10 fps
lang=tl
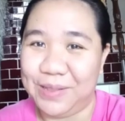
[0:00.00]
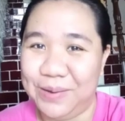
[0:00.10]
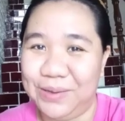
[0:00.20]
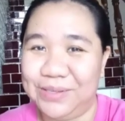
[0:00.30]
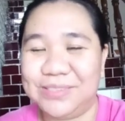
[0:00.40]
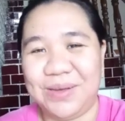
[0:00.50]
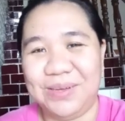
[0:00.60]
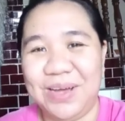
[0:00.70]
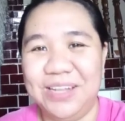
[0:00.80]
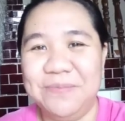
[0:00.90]
itlog. So,
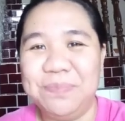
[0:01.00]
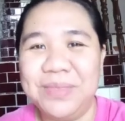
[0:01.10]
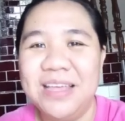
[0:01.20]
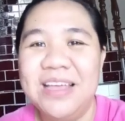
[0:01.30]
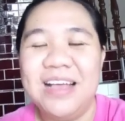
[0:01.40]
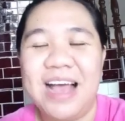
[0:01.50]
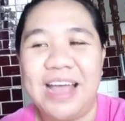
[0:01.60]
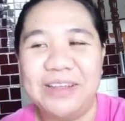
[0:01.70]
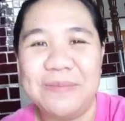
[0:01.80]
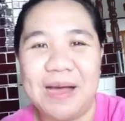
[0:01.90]
yun.
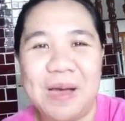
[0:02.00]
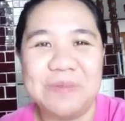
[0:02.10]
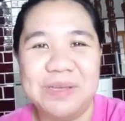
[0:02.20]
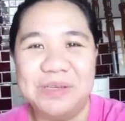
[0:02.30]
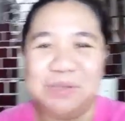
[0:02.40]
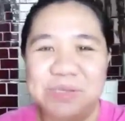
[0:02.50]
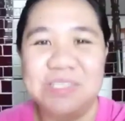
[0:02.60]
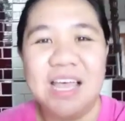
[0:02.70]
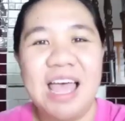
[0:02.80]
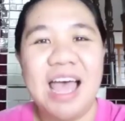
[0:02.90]
Ayun mga kabisyon.
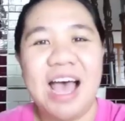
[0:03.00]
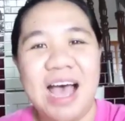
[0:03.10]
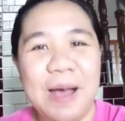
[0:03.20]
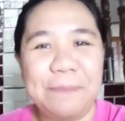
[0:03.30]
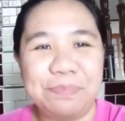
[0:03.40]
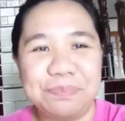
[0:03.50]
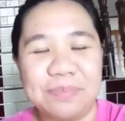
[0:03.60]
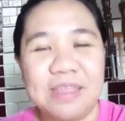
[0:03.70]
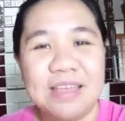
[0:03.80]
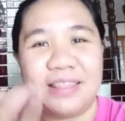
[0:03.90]
Um,